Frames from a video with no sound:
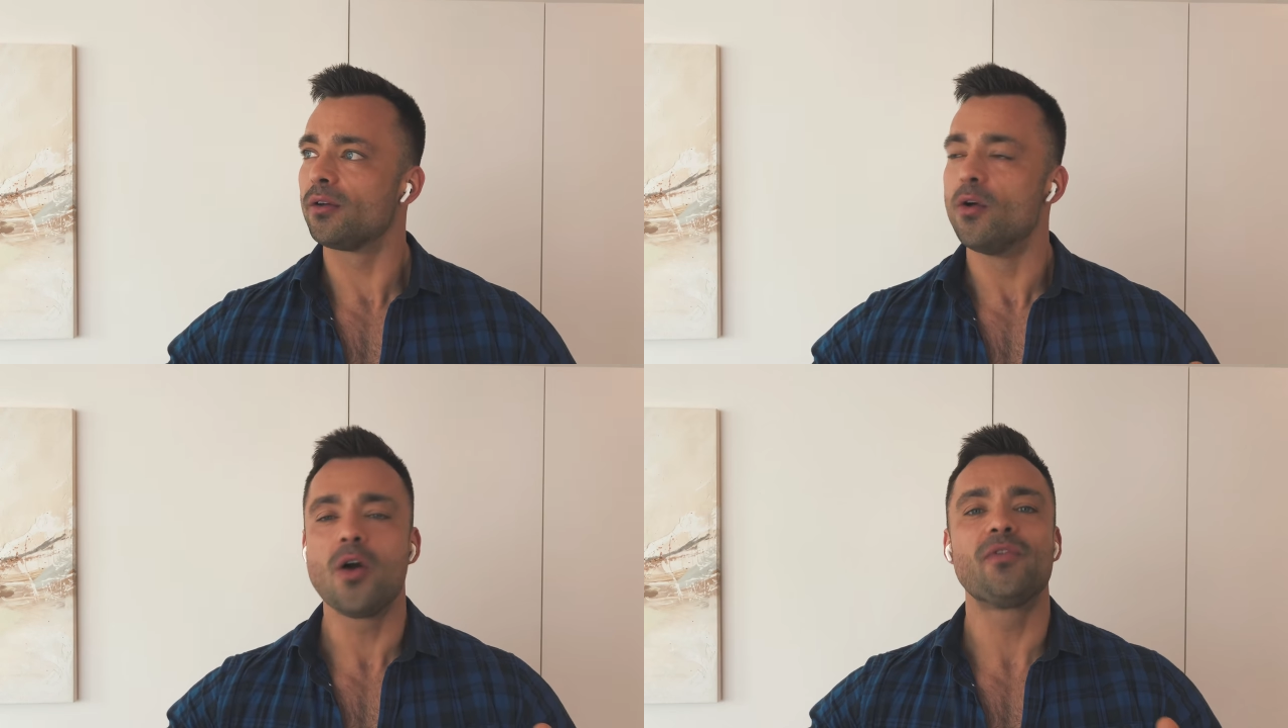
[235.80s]

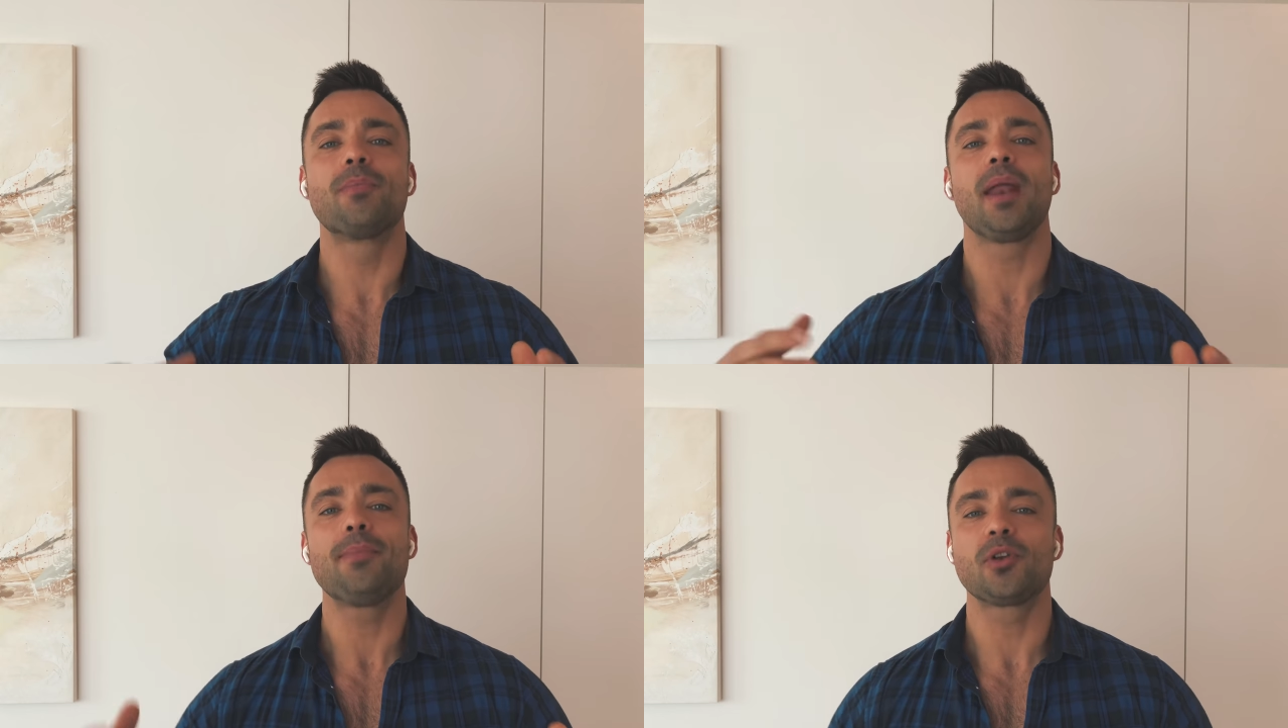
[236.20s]
irgendwie
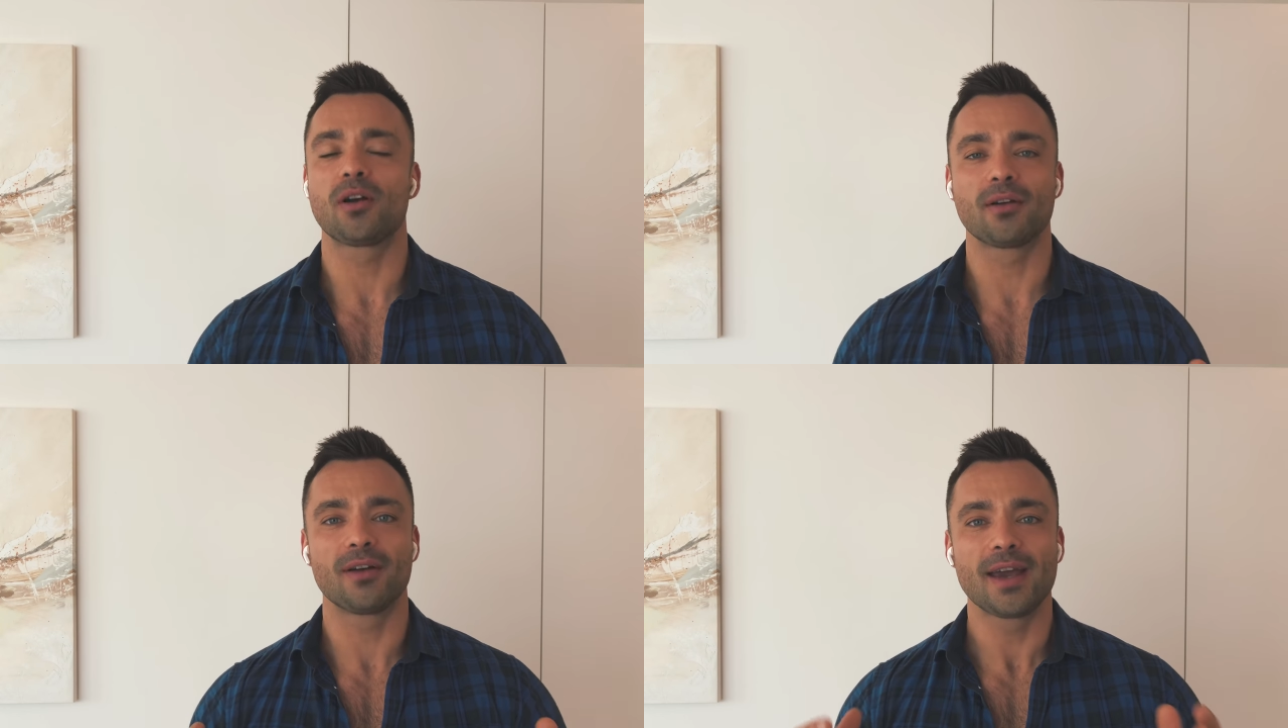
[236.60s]
bleibt
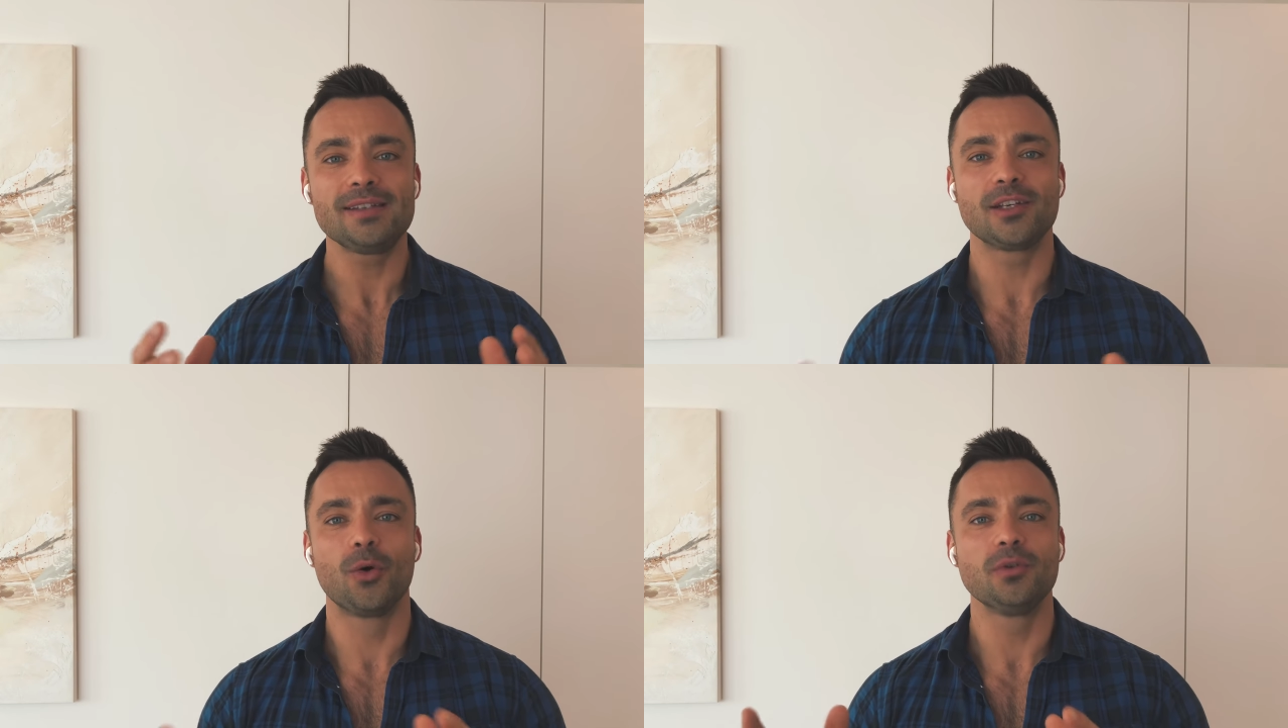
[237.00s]
doch
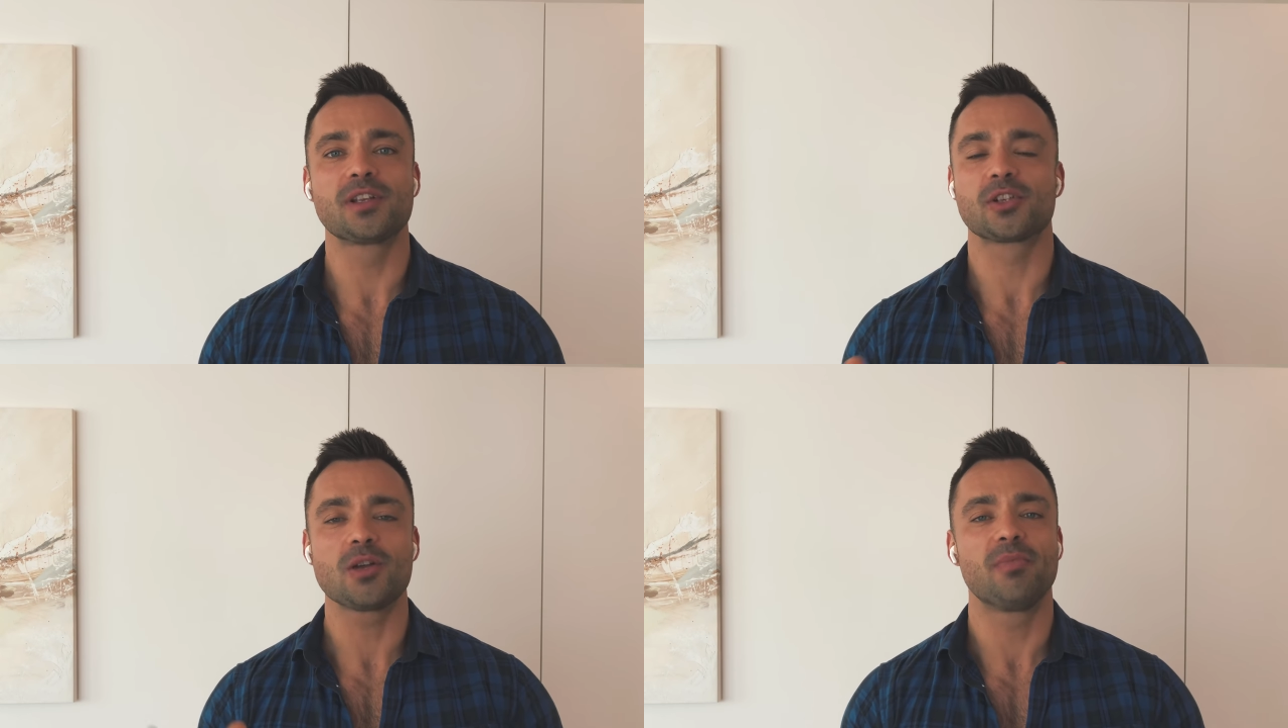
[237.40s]
richtig
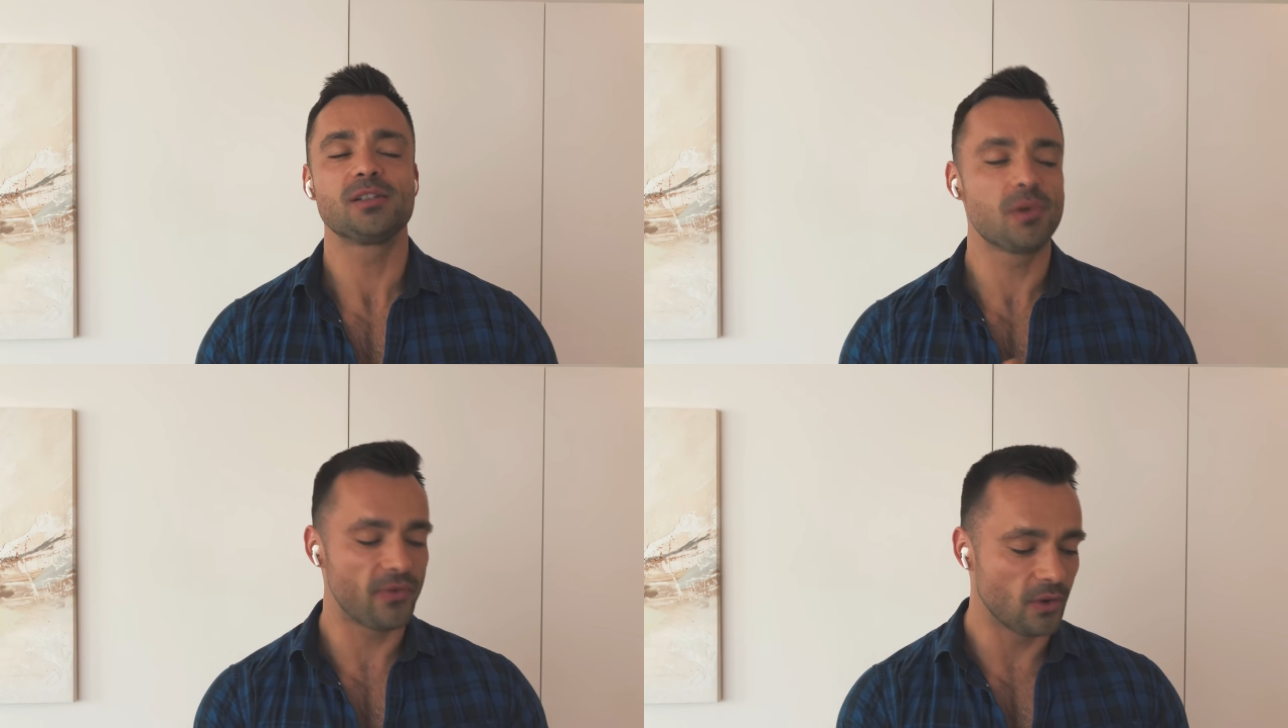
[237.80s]
gutes Zeug
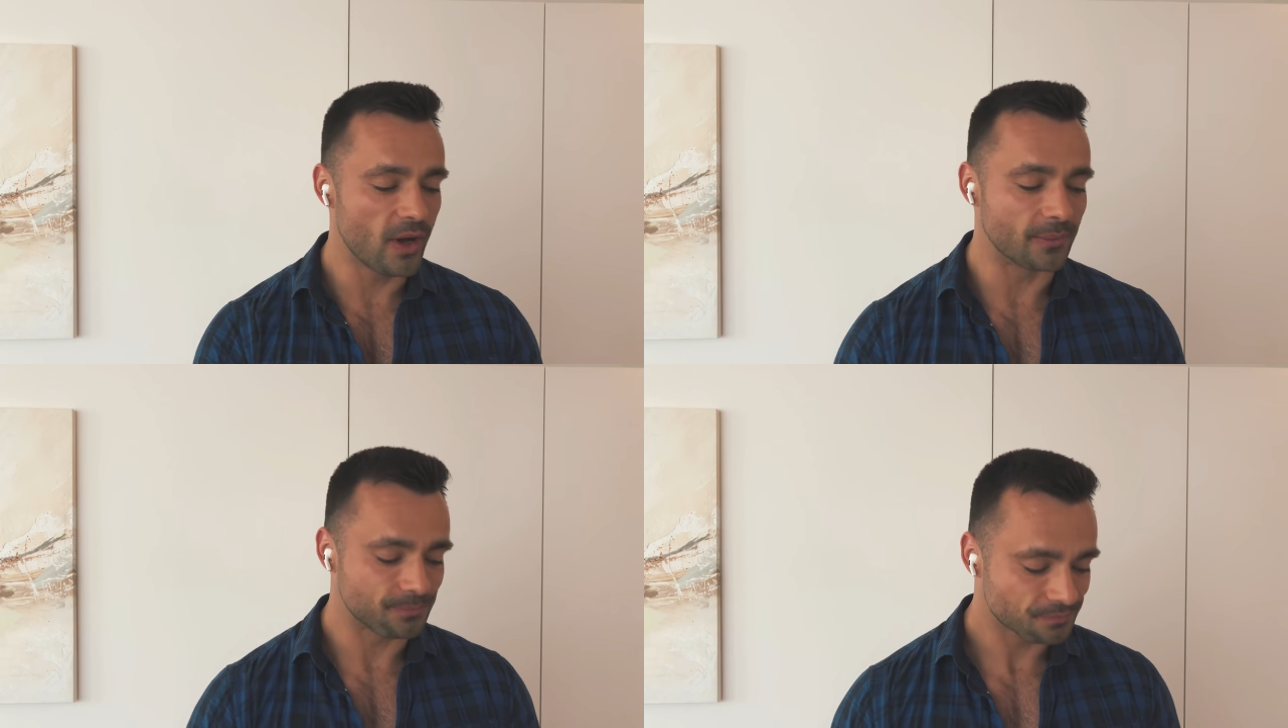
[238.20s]
manchmal verloren.